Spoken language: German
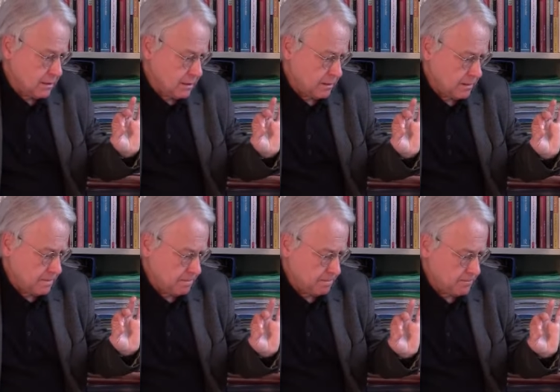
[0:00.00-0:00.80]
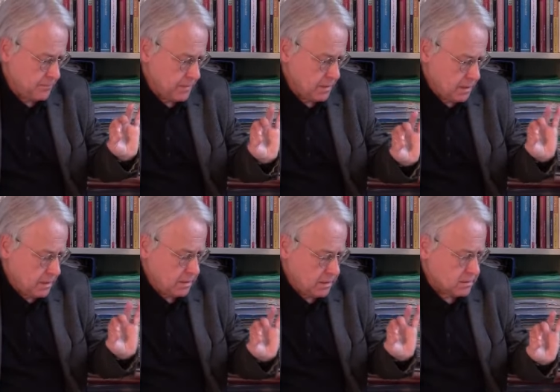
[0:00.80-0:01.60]
ähm,
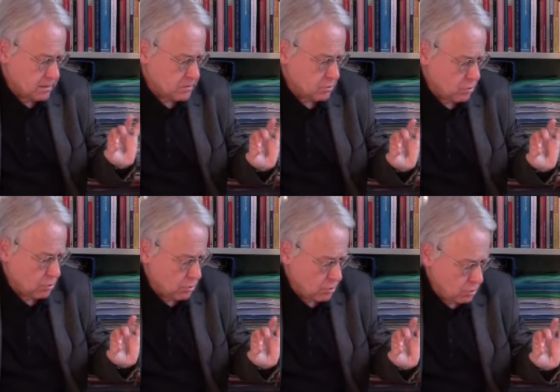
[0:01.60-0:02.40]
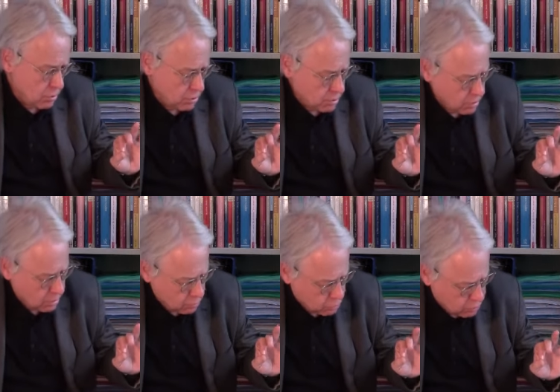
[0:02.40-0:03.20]
dieses
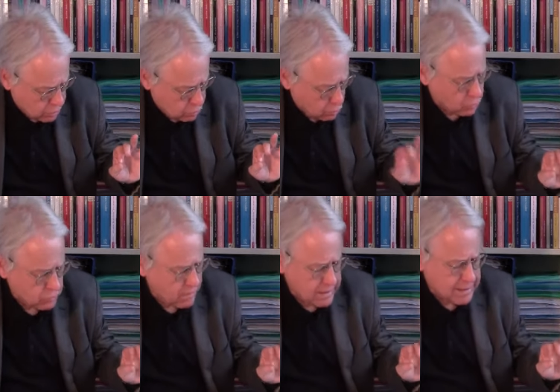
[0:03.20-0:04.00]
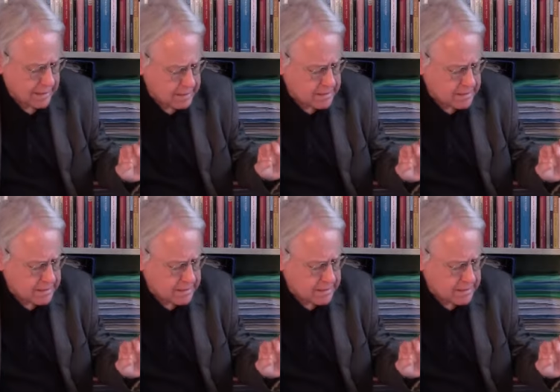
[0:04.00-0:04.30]
die Notwendigkeit